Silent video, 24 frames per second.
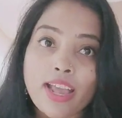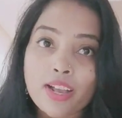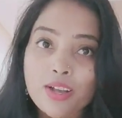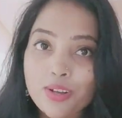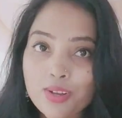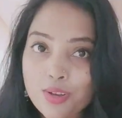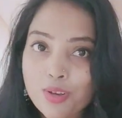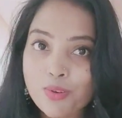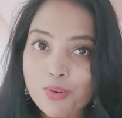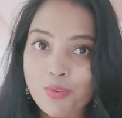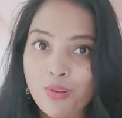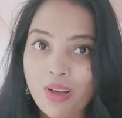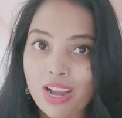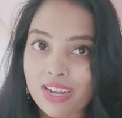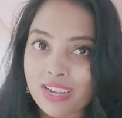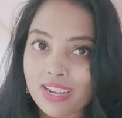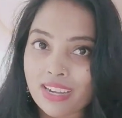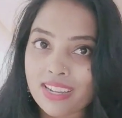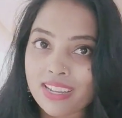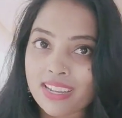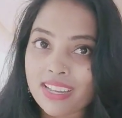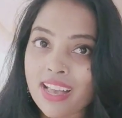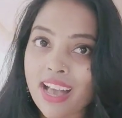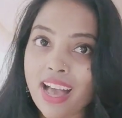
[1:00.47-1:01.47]
ఎక్కువ
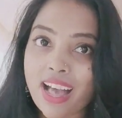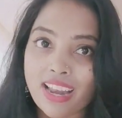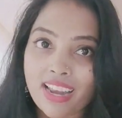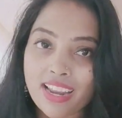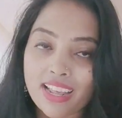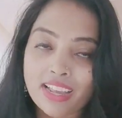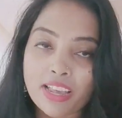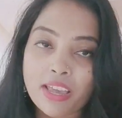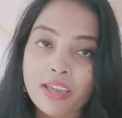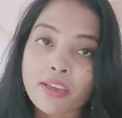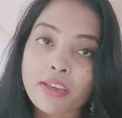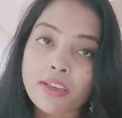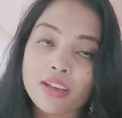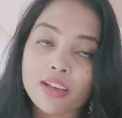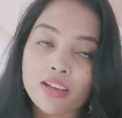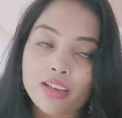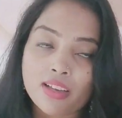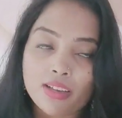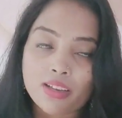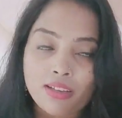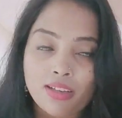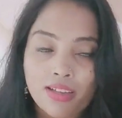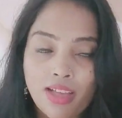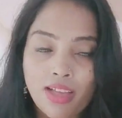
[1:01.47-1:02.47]
క్వాలిటీ అలాగే
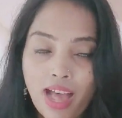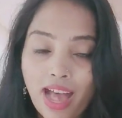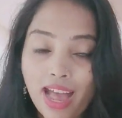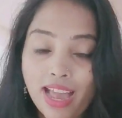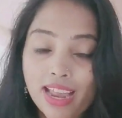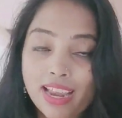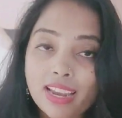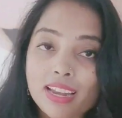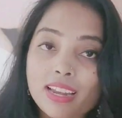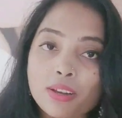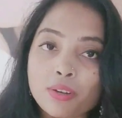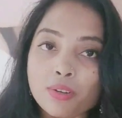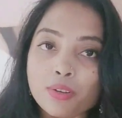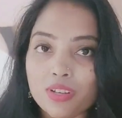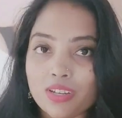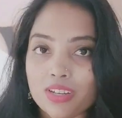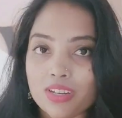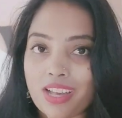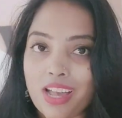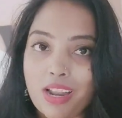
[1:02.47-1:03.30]
హై లుక్